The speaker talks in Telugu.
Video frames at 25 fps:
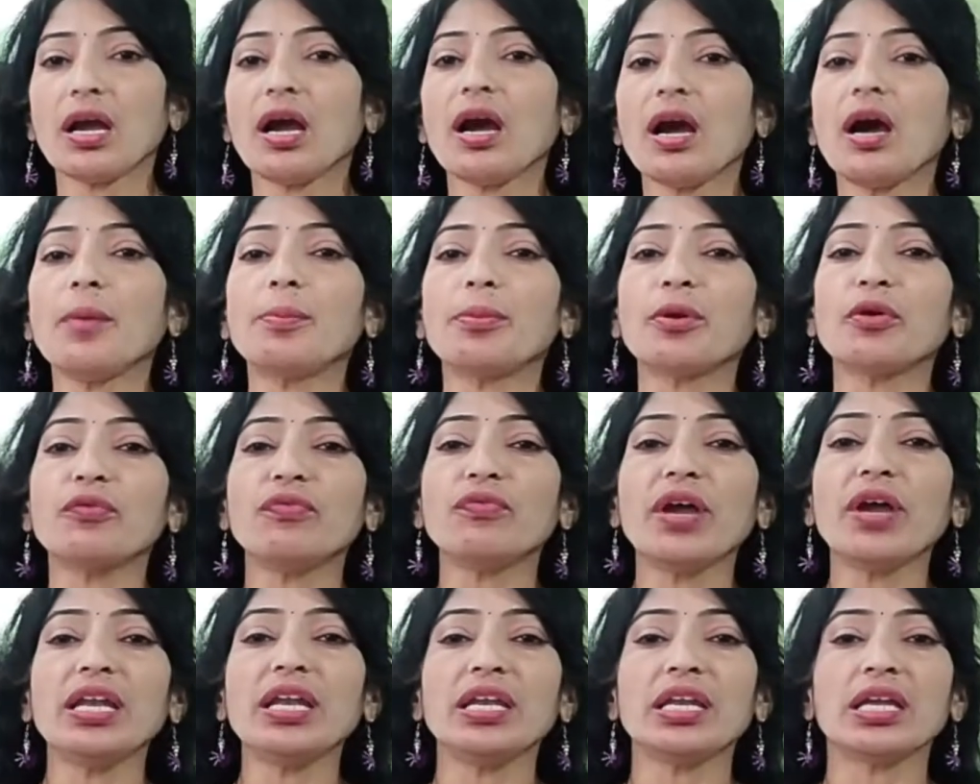ఆ
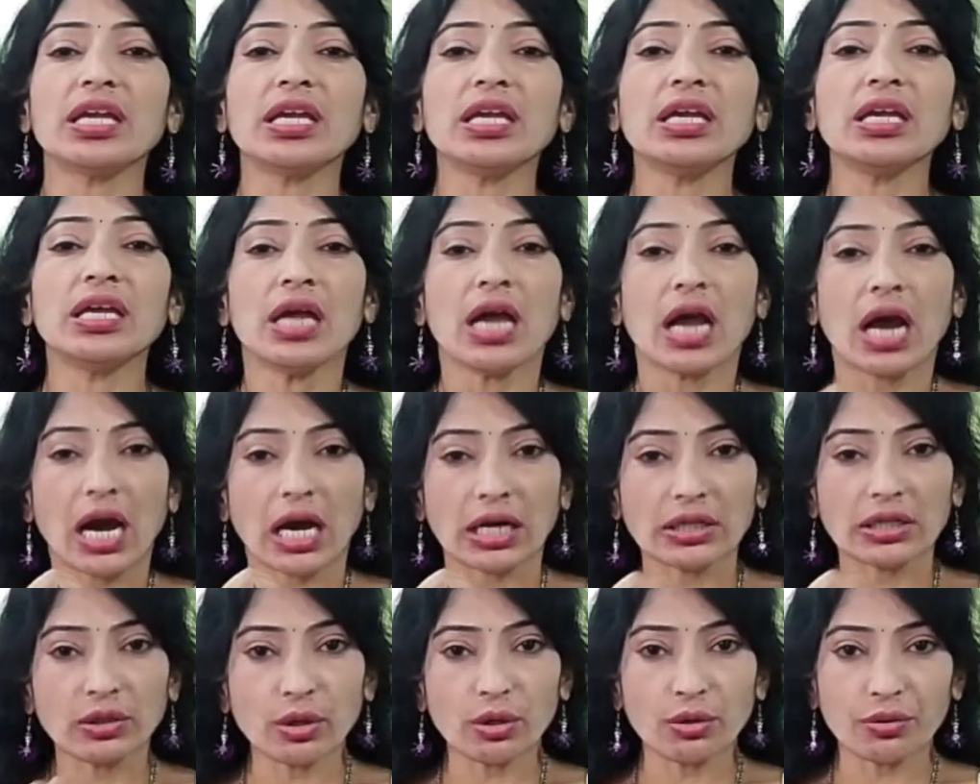ప్రొఫైల్ని
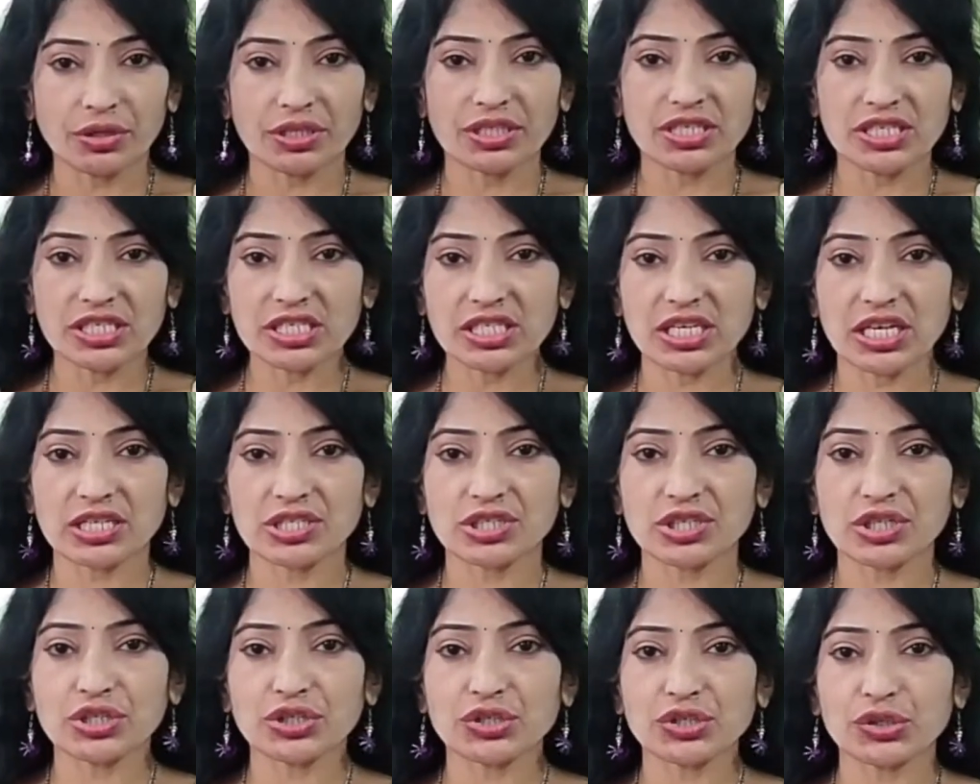అందులో రిజిస్టర్
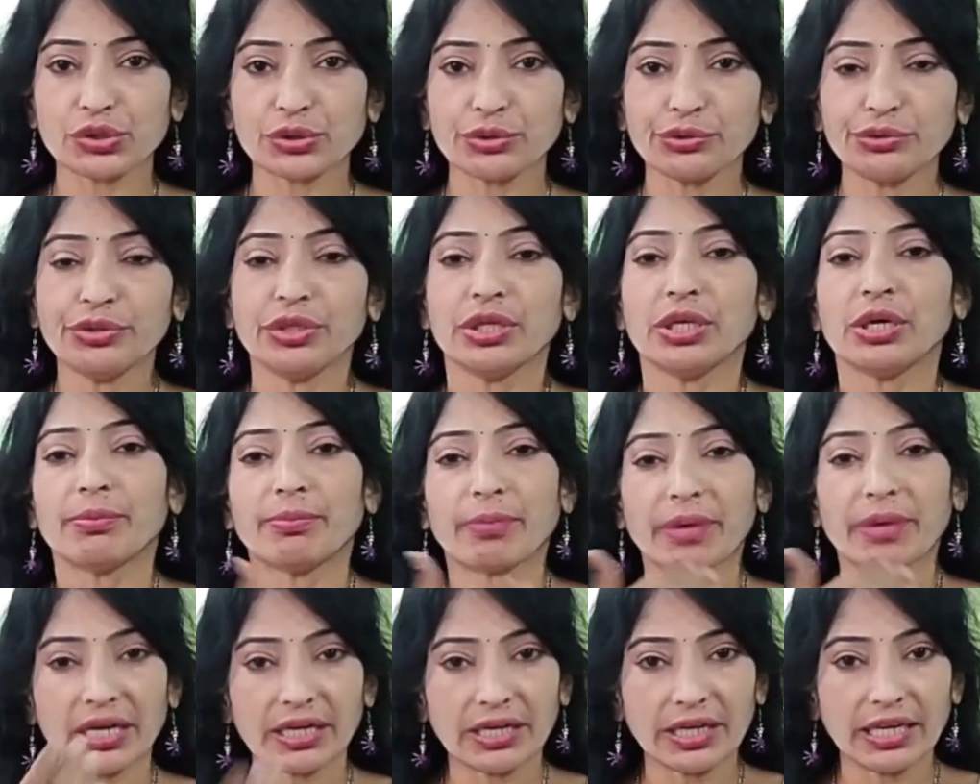చేస్తూ
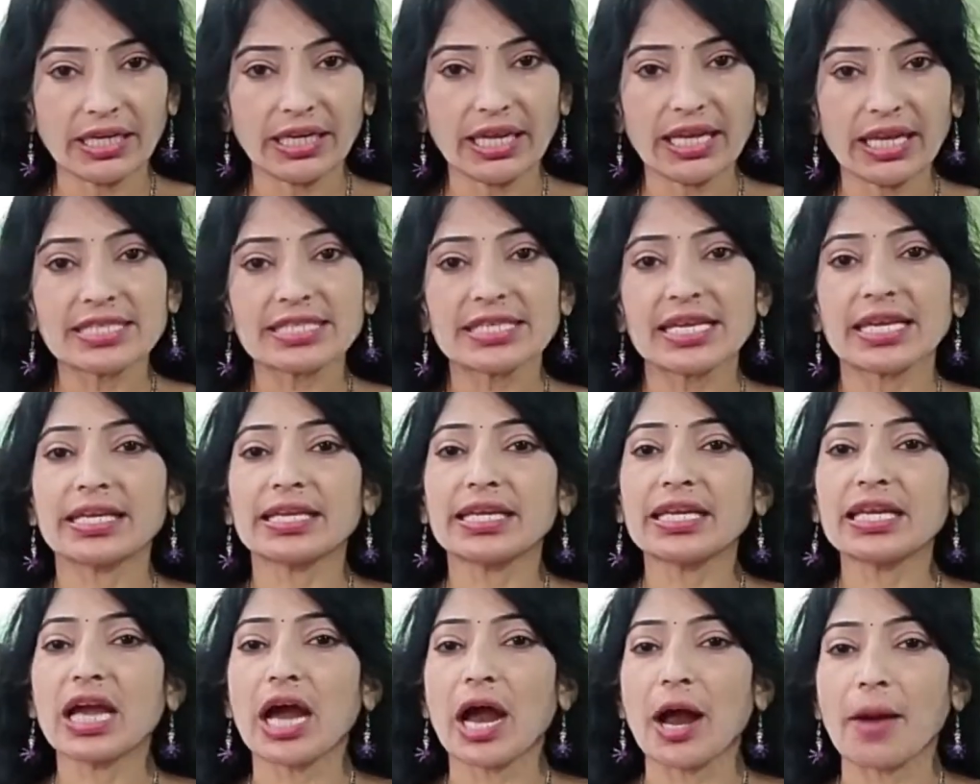మన డీటెయిల్స్
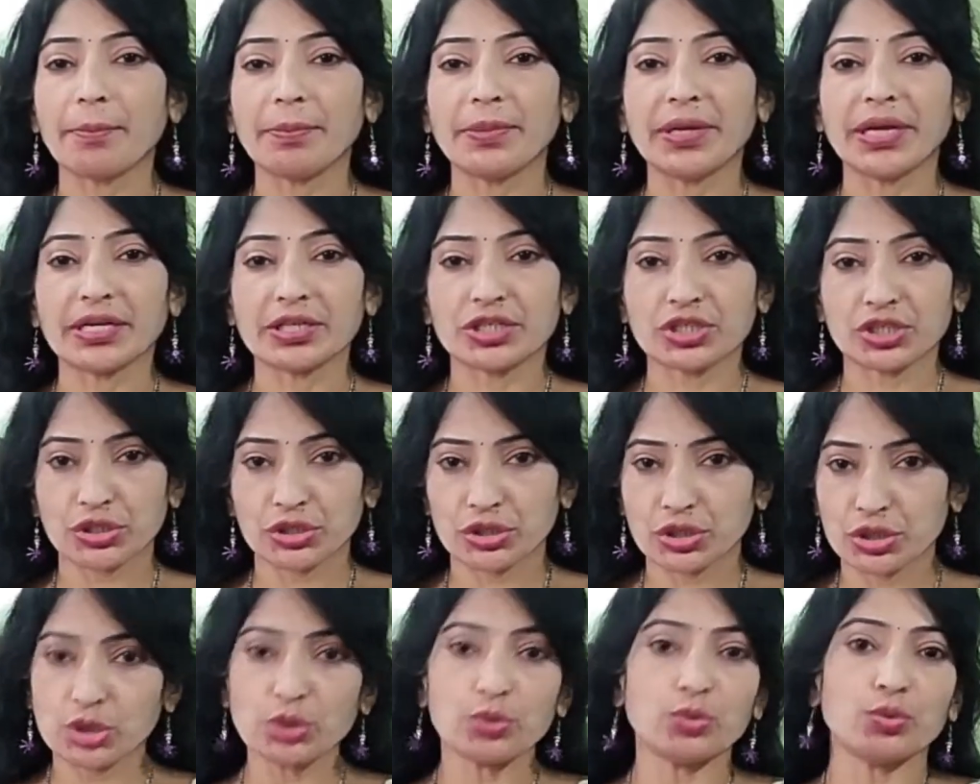అన్నీ అప్డేట్
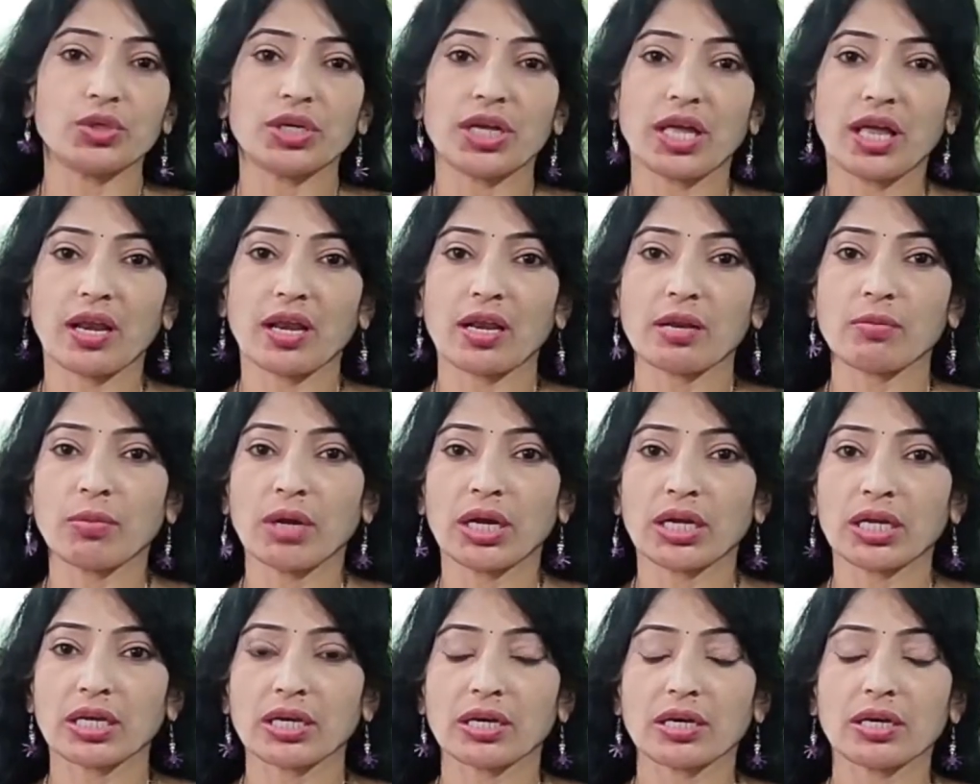చేస్తూ
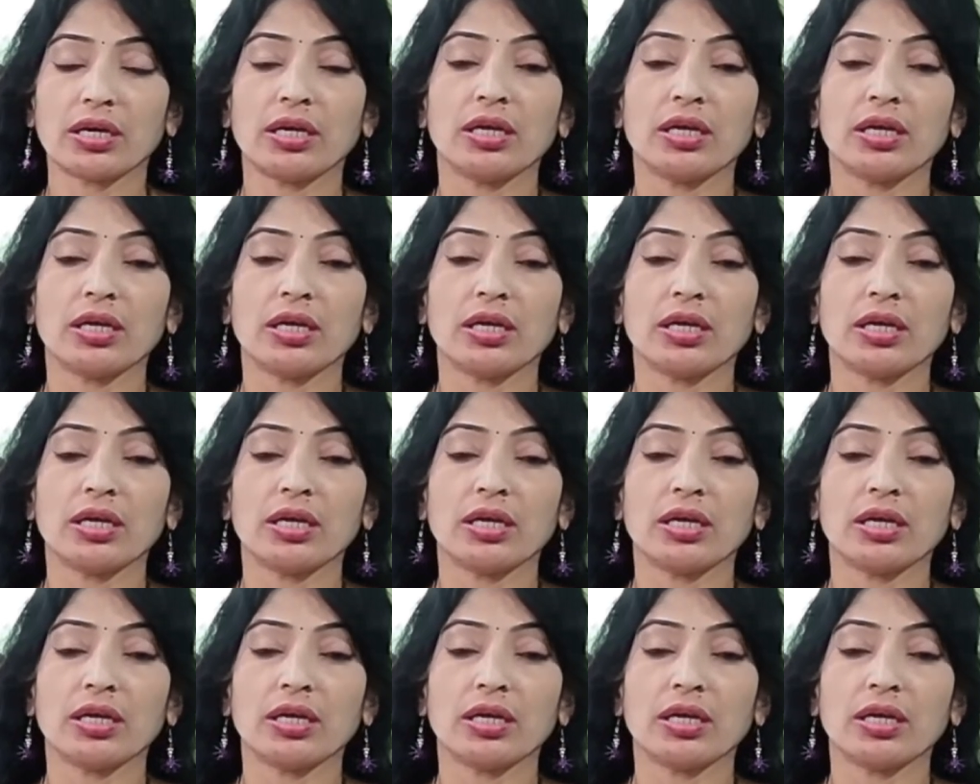ఉంటారనమాట